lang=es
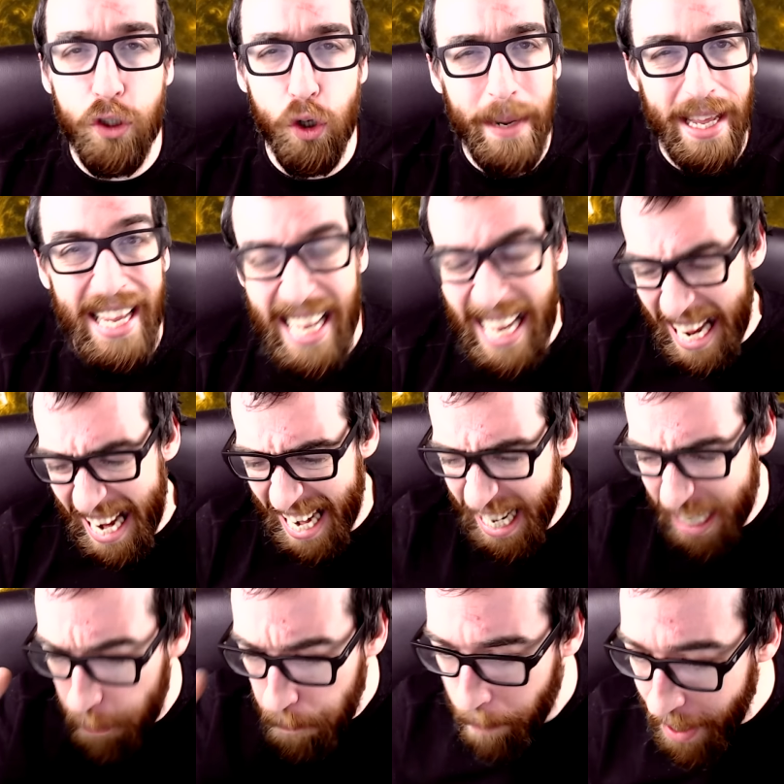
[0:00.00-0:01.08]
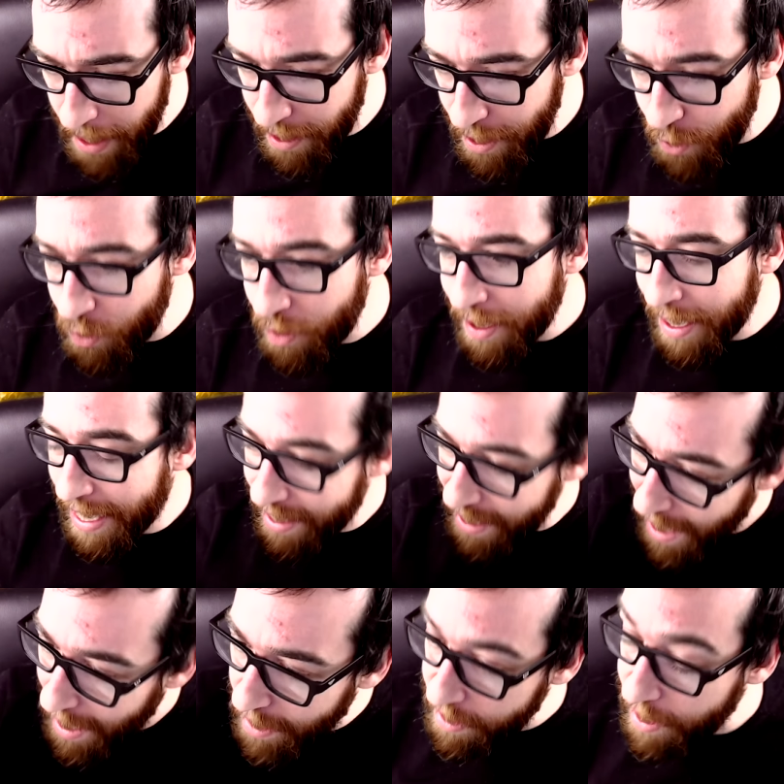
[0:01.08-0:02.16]
sobre el espacio
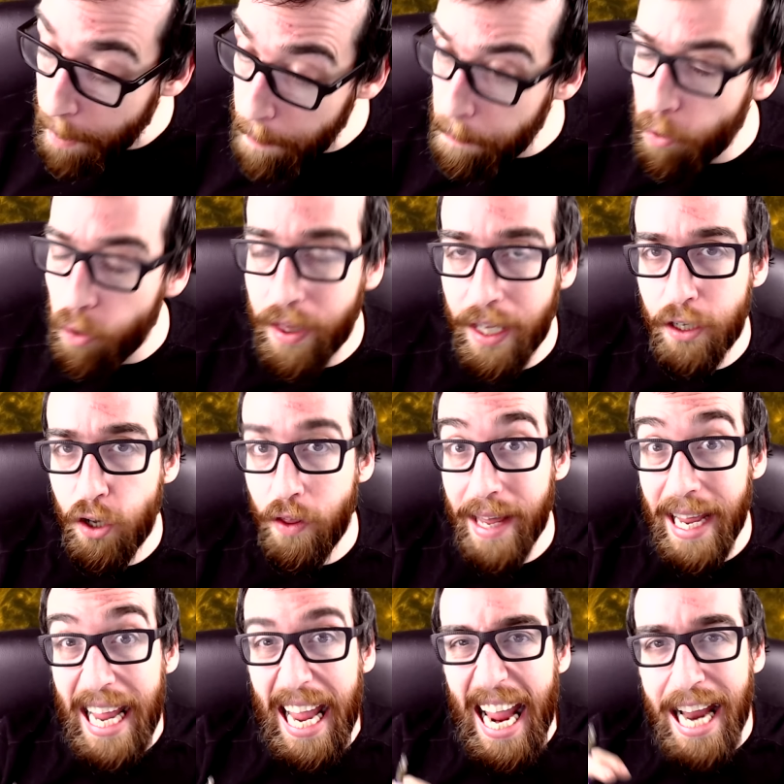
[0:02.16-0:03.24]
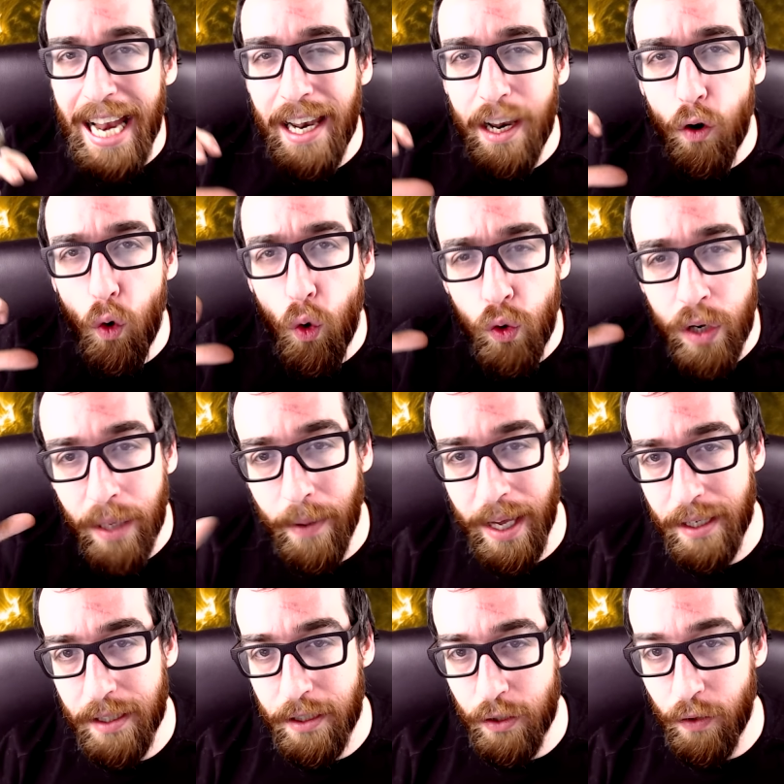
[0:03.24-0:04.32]
y el tiempo dentro del el
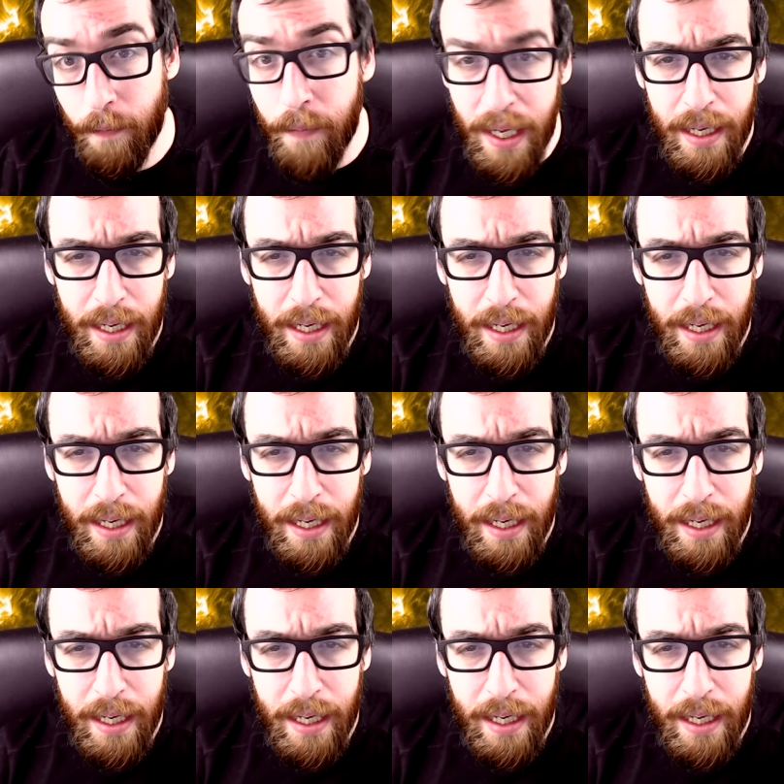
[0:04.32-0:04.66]
universo.